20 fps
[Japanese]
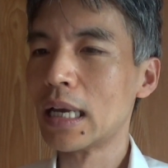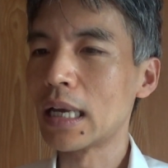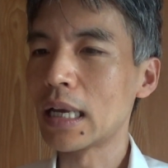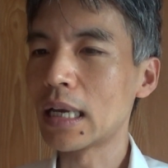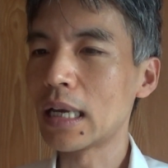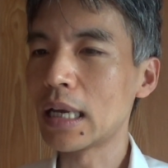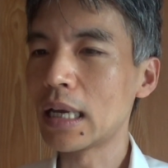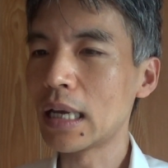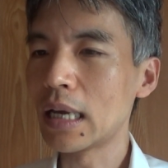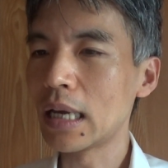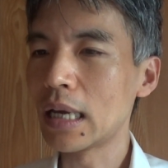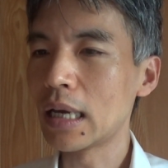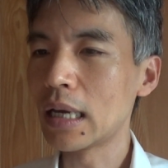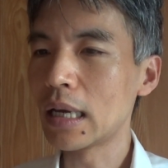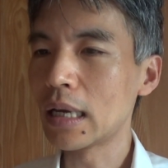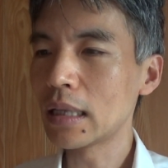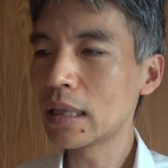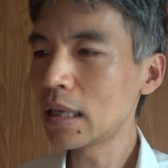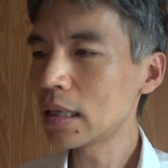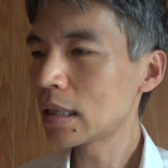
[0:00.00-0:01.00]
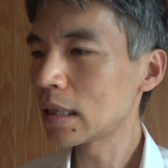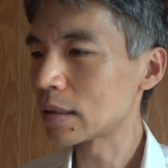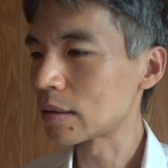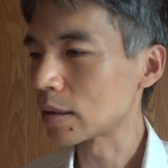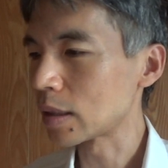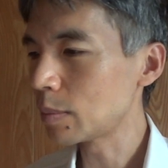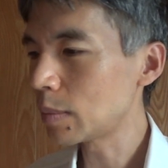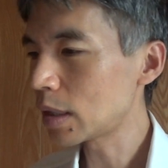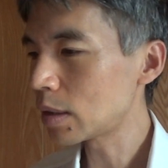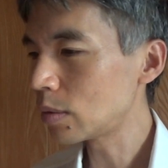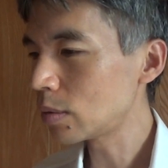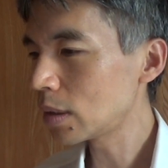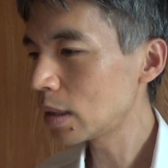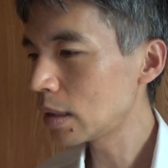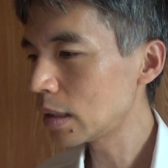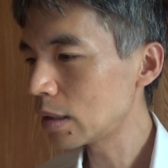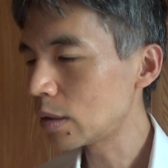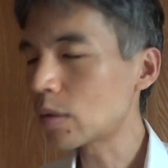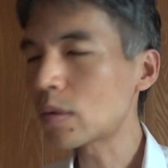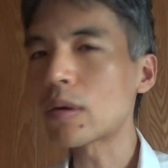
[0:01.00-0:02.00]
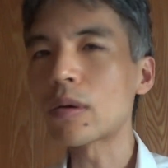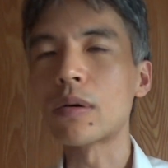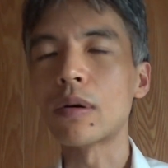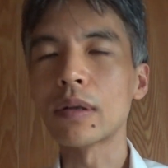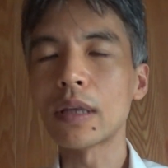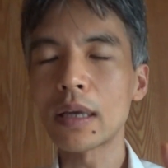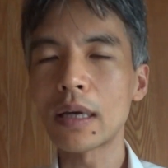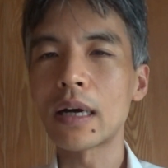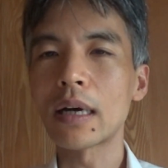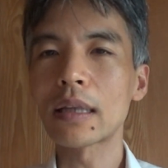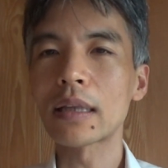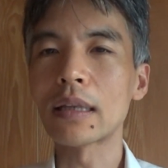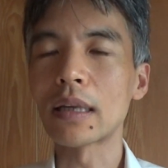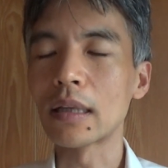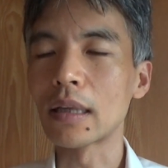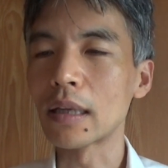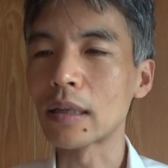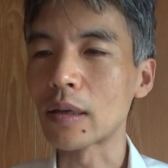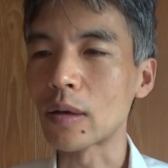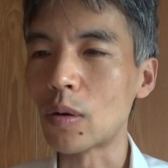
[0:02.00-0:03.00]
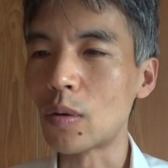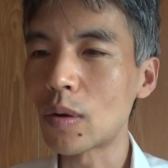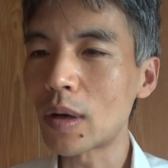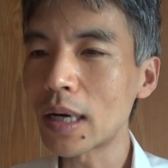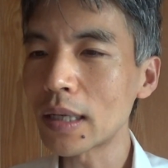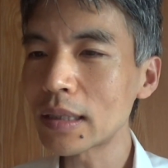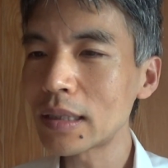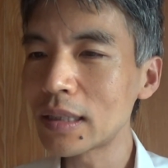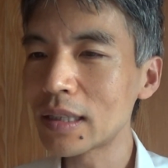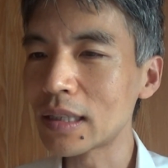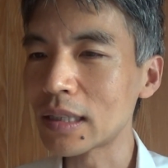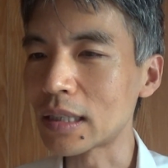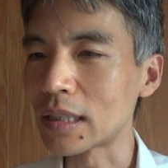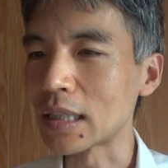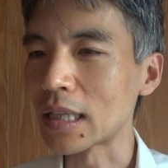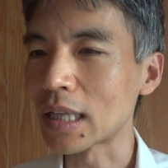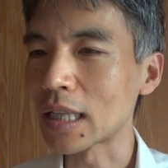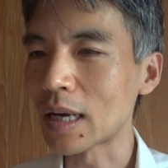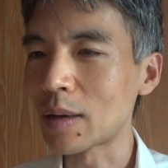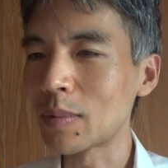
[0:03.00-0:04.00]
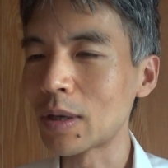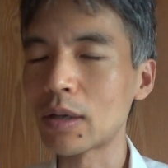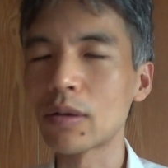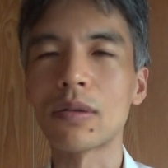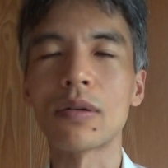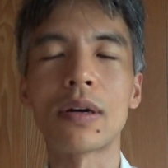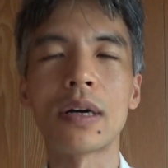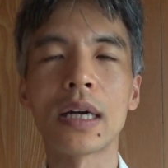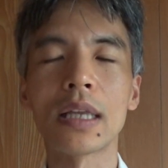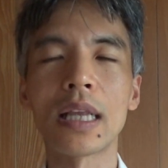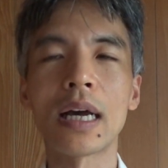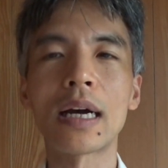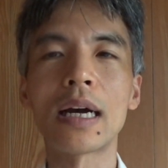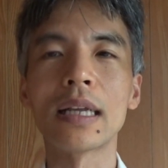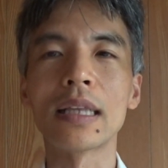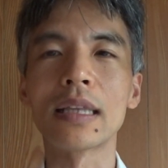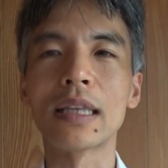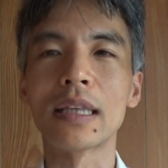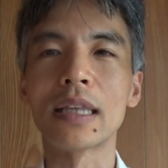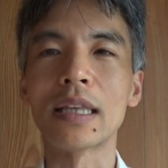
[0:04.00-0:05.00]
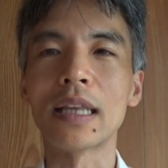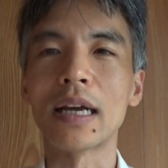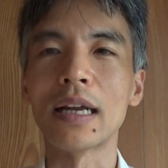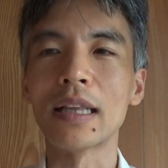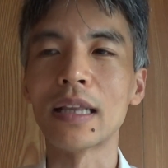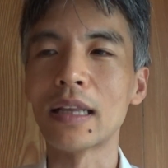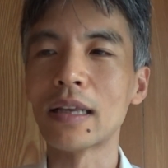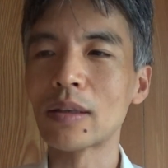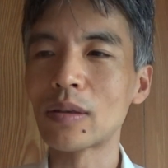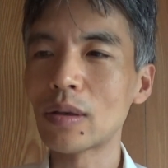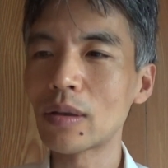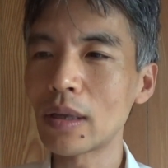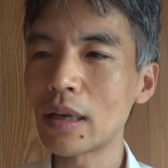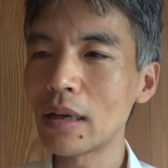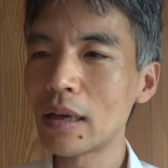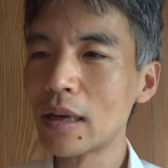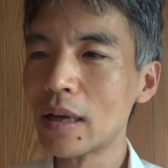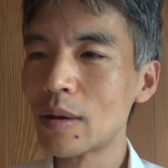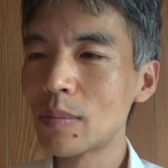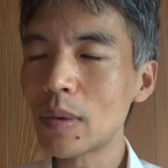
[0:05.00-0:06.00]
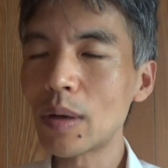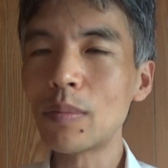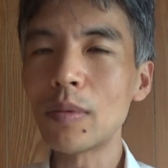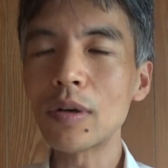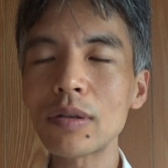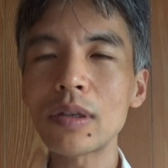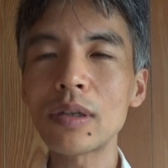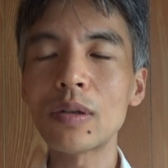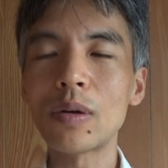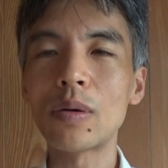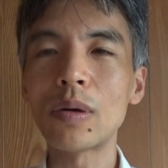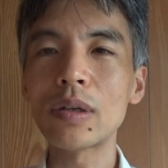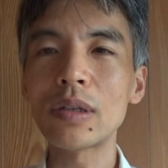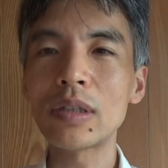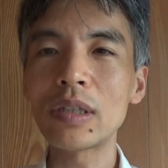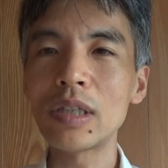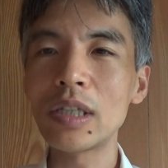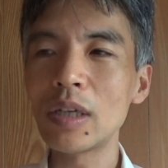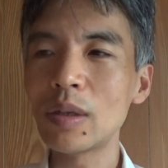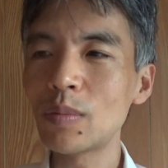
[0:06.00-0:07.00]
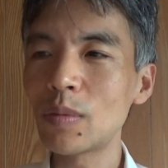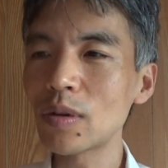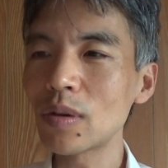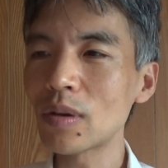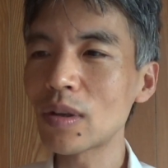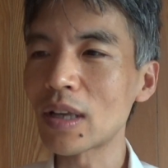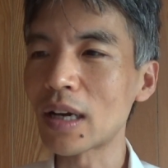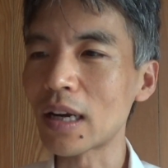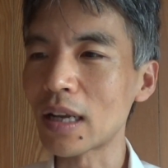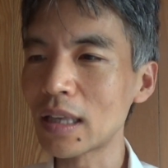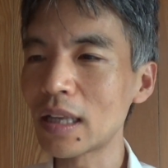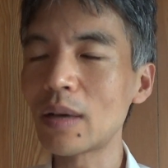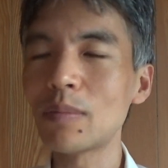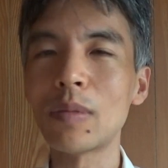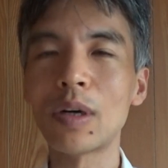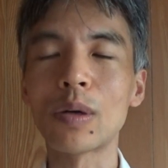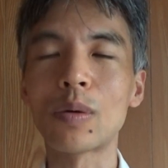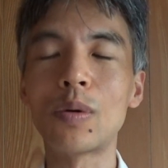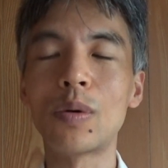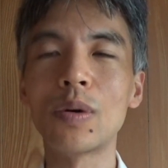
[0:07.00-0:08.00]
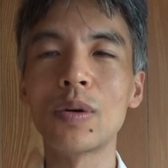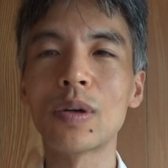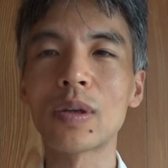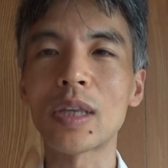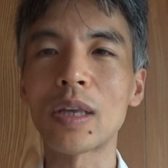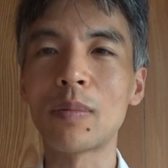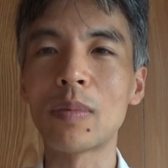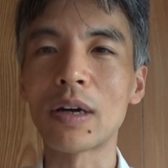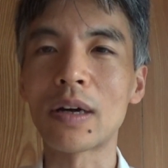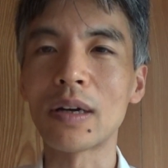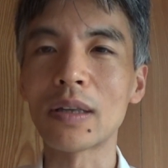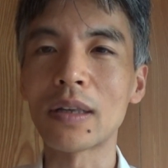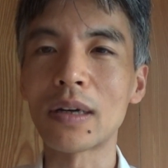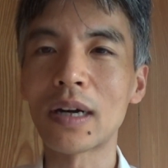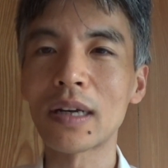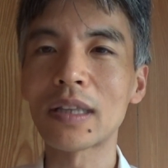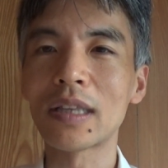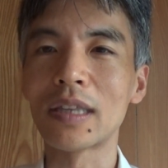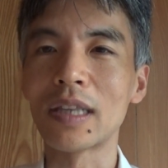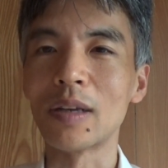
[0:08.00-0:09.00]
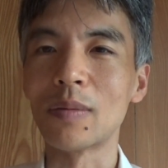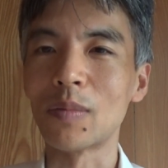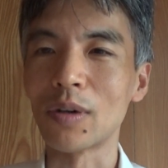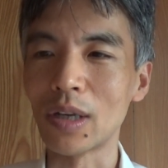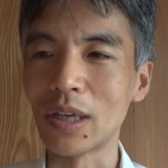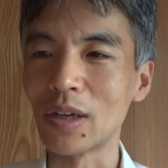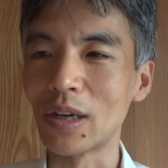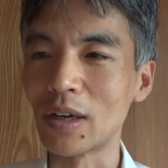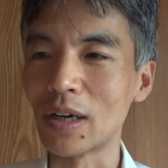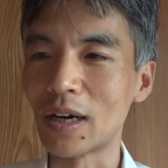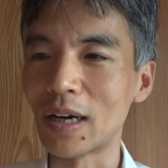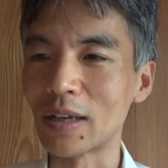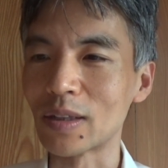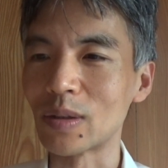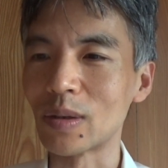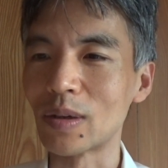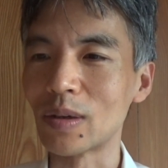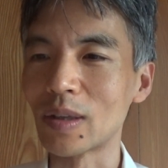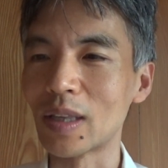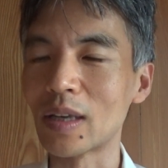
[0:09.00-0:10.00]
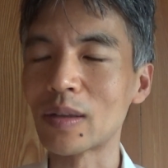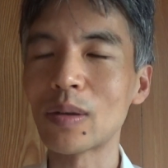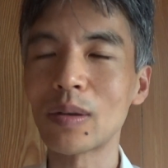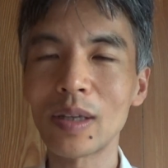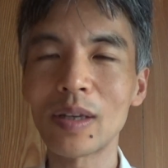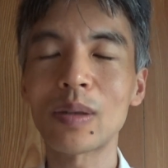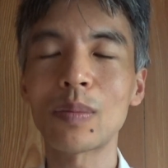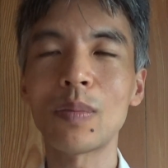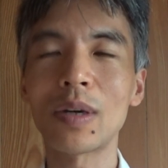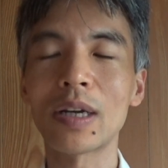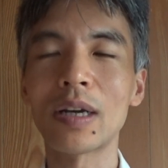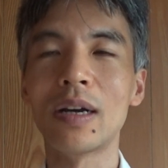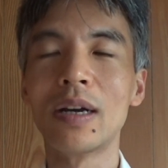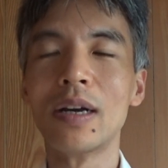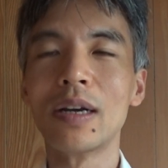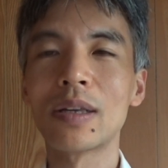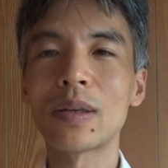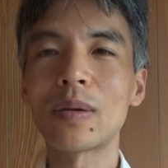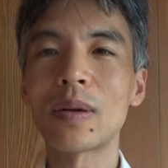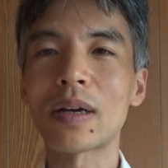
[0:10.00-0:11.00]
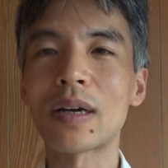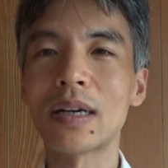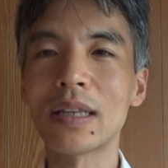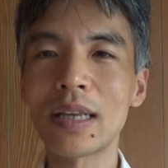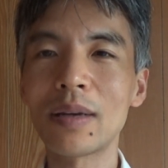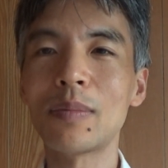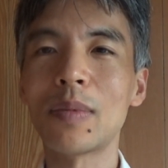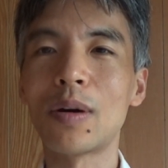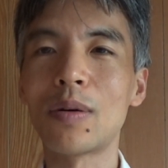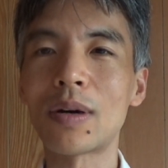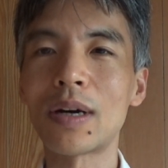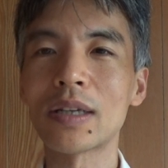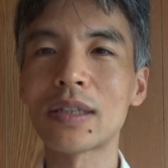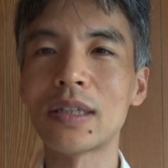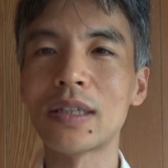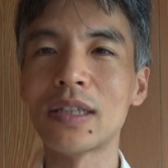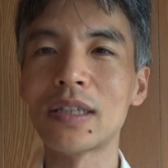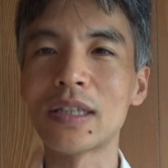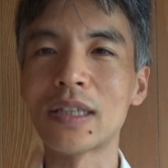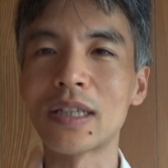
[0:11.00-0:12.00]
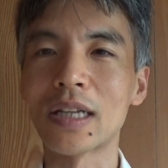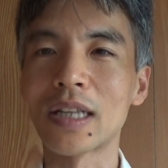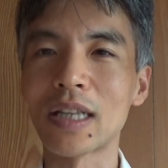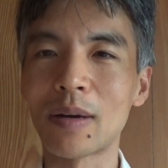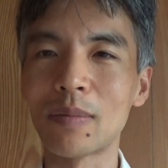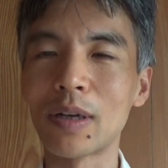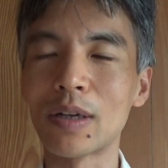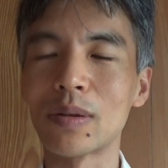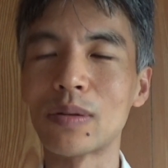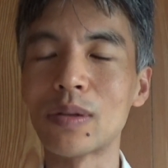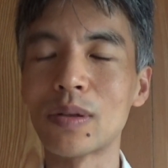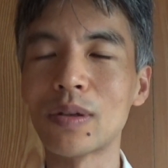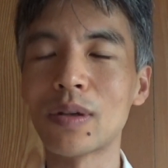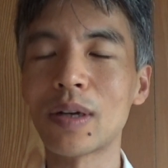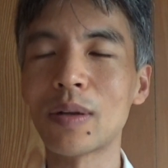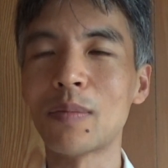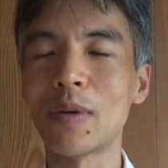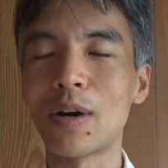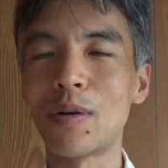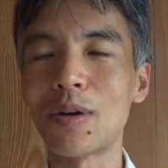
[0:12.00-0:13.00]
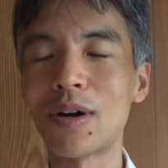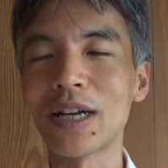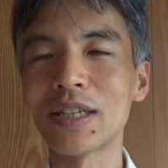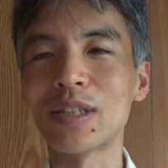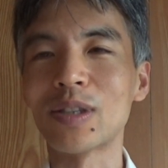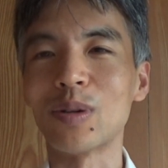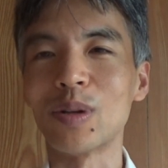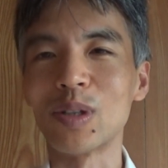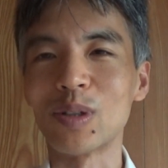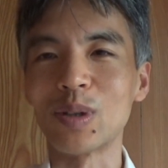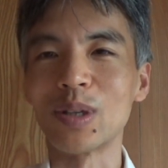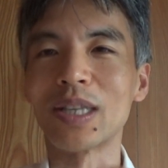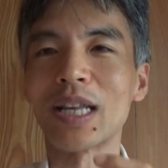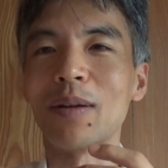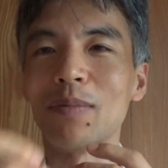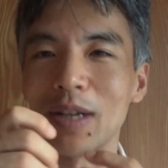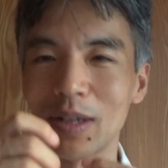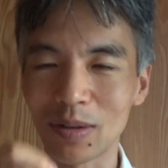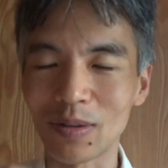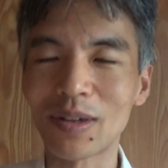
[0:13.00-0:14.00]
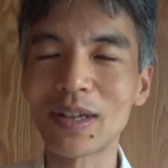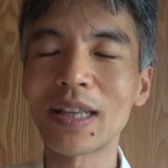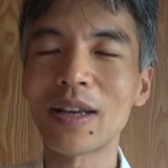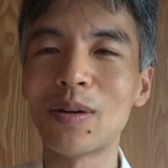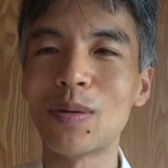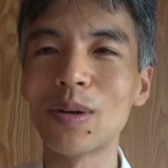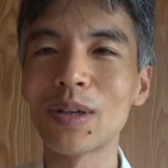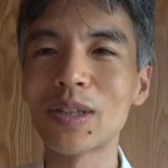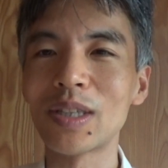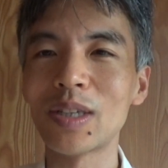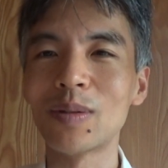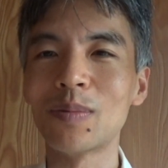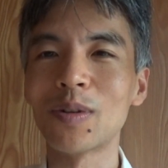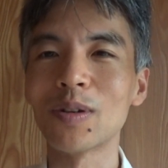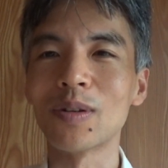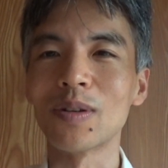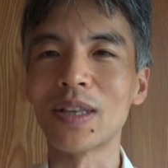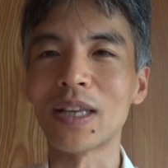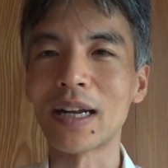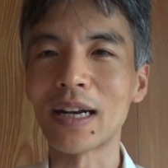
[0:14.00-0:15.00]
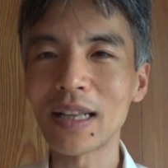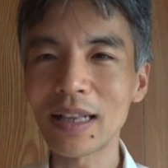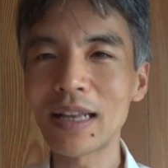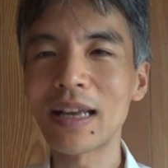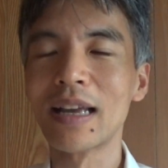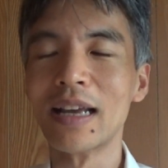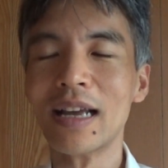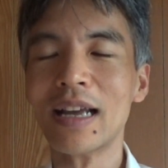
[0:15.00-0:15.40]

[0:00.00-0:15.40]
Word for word: えー、でですね、まあこれ6個ね、あったんですが、お菓子にして食べるとかなかったんですよね。まあし美味しいものならね、まあこういう食べ方あってもいいはずですね。まあそれかね、まあお菓子にして食べるっいうより、まあお菓子と一緒に食べるとかね、美味しいものならね、